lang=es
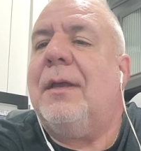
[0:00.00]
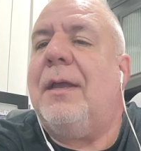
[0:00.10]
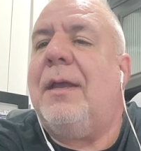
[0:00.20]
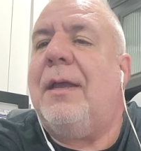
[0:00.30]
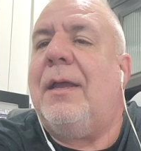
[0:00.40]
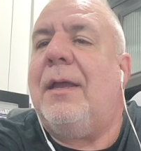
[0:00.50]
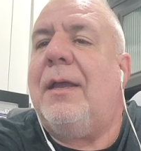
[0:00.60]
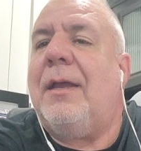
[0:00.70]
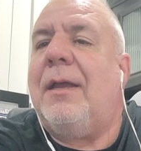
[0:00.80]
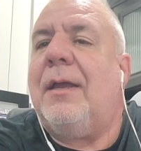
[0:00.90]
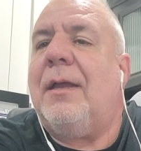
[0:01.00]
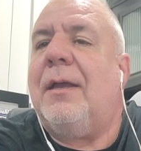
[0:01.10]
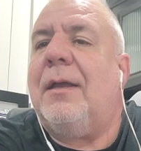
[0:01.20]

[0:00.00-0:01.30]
Eh,